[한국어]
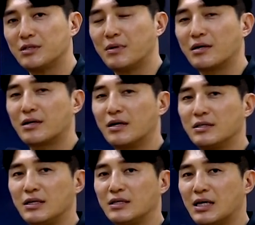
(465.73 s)

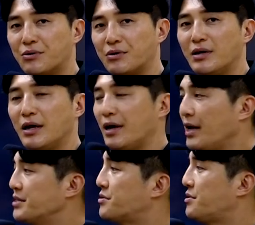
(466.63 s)
심화까지 사료를
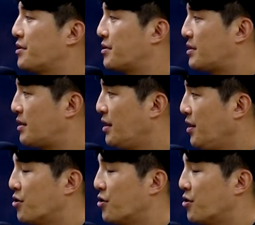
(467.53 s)
해설해 드리겠다.